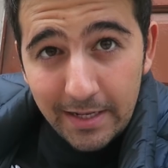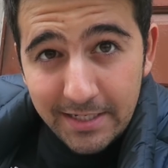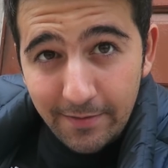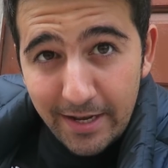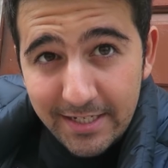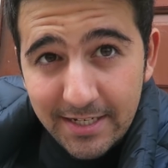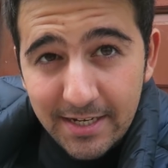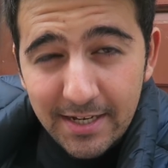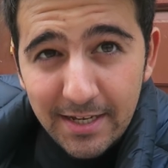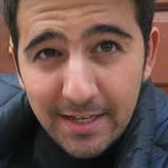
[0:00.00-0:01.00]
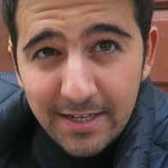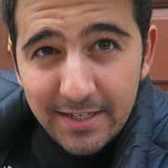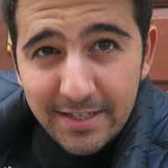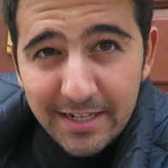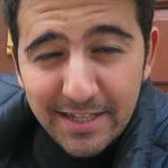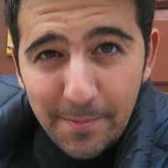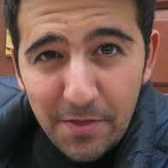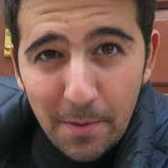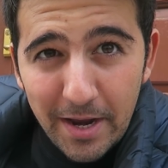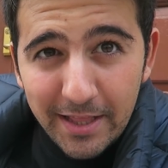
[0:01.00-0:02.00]
Vale, chavales, ya está
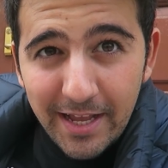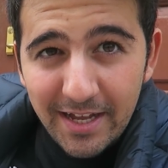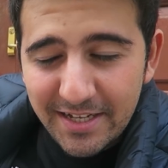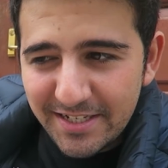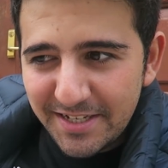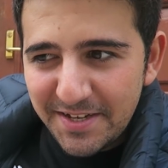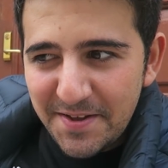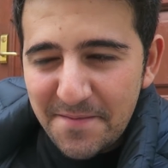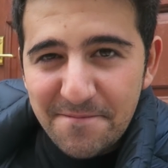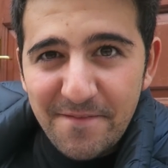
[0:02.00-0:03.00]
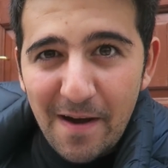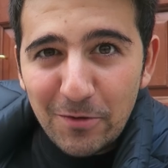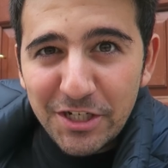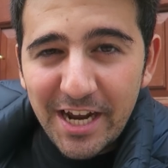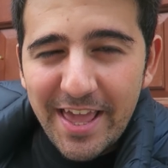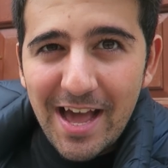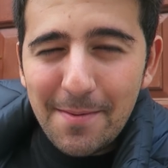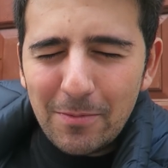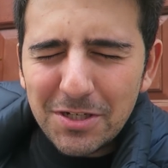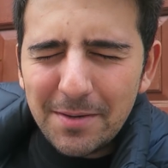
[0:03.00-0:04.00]
medio abierta. Vamos
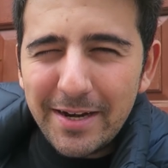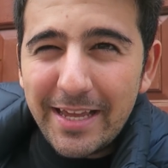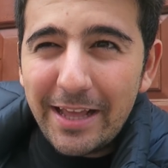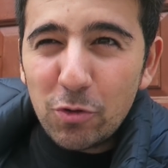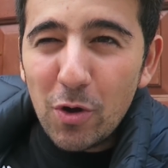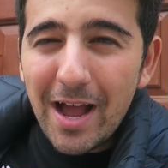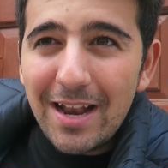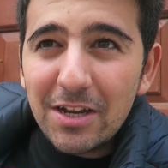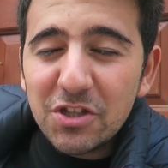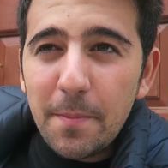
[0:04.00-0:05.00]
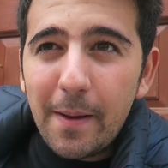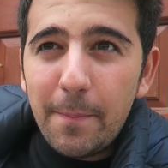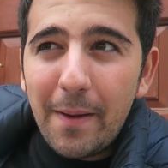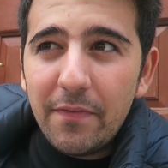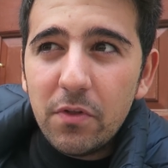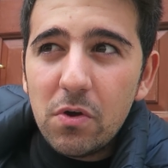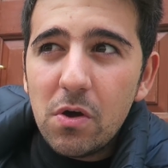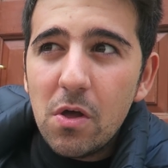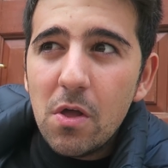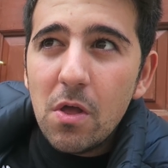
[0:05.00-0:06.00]
allá, vamos a ver qué toca, la estoy
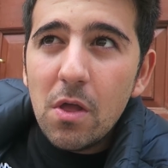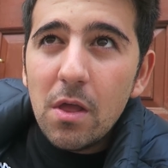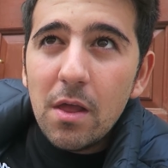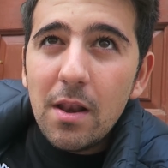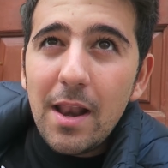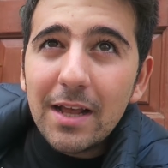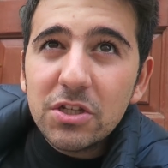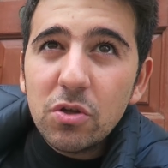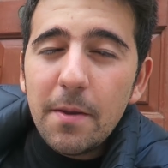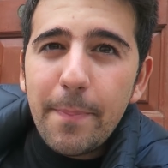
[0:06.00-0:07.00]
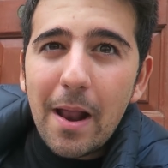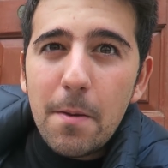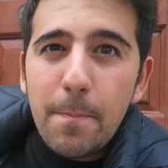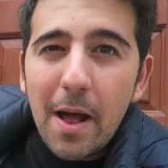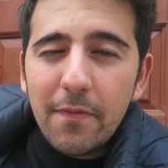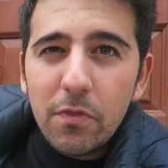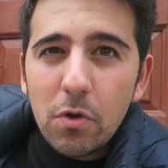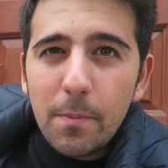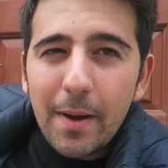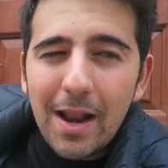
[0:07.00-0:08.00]
palpando. La estoy
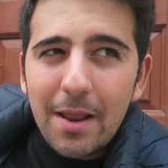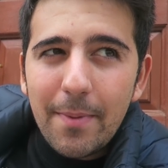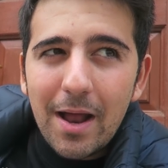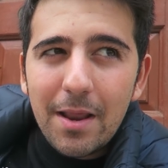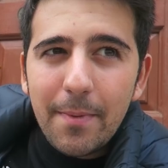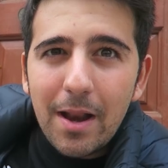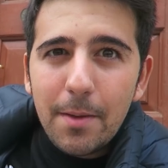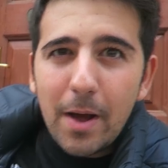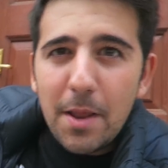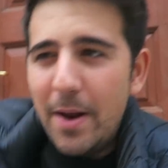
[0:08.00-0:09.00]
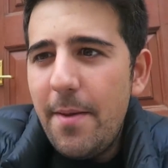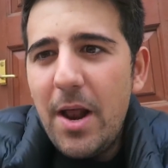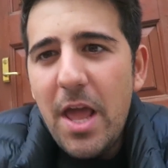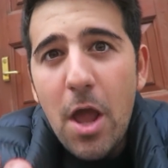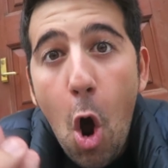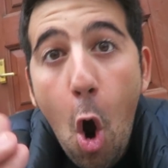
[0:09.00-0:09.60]
palpando, vale, vale, vale, vale, vale, vale.